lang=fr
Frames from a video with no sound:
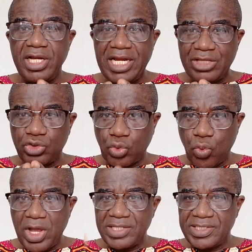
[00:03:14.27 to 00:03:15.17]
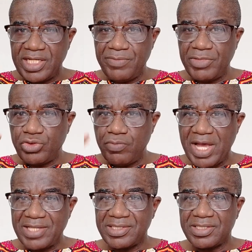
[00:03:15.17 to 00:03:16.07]
les trois éléments de
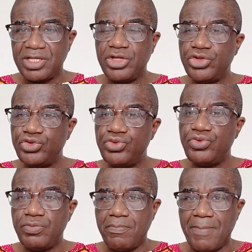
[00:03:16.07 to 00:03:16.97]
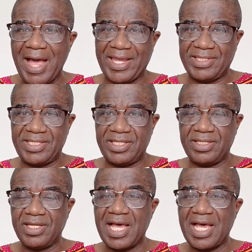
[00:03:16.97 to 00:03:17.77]
base du marketing,